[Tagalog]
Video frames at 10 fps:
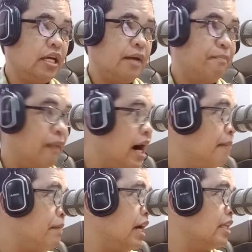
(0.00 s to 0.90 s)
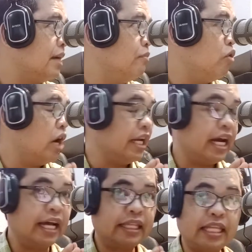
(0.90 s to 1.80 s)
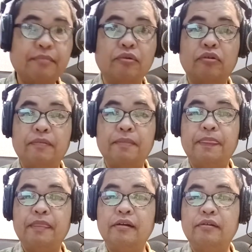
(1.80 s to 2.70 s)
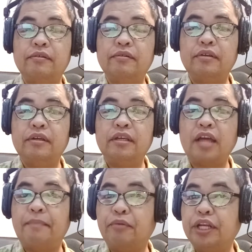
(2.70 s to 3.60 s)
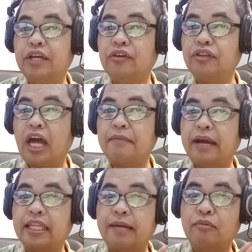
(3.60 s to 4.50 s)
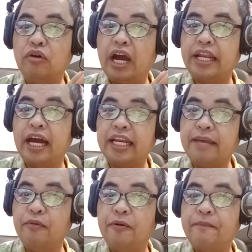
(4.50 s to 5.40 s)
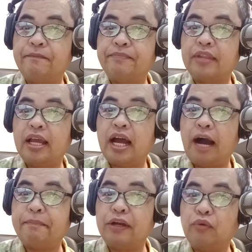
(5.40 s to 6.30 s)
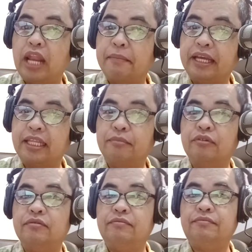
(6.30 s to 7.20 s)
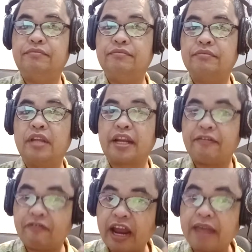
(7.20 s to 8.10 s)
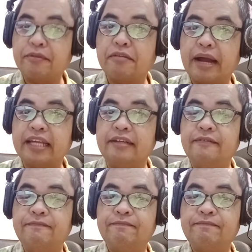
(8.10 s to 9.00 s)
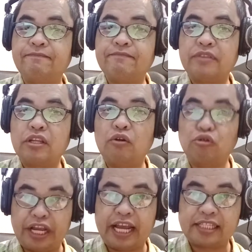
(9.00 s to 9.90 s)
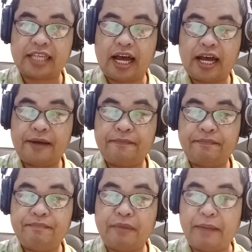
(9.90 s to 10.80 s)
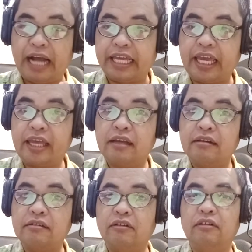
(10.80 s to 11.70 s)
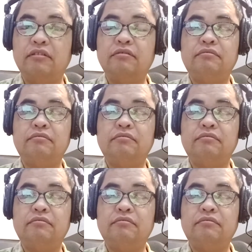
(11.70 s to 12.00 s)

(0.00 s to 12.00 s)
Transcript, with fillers: mga panghitabo nga negatibo no nga pwede untang mahitabo nga na nimo apan wala mahitabo reframe your mind usa na sa pamagi o